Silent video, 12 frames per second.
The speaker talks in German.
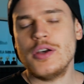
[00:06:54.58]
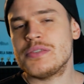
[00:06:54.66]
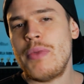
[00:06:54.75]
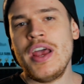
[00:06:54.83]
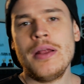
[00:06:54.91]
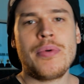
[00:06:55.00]

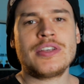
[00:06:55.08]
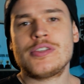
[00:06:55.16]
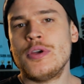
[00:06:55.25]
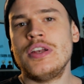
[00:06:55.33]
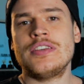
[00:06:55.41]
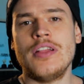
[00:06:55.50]
aus meiner
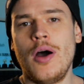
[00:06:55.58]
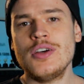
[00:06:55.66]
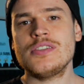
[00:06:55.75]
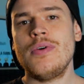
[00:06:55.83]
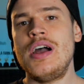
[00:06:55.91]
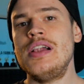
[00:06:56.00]
persönlichen
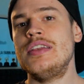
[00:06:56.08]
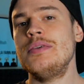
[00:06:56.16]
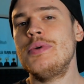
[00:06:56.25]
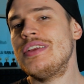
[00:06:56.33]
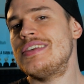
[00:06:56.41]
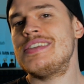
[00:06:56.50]
Auswahl, die
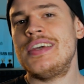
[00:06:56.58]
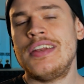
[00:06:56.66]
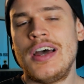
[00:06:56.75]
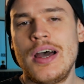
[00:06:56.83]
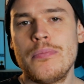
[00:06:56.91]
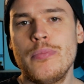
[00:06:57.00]
man
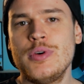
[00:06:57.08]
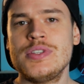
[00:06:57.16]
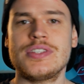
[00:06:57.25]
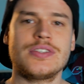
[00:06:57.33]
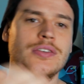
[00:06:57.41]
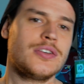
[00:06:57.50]
gesehen haben
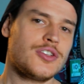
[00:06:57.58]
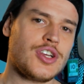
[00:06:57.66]
muss.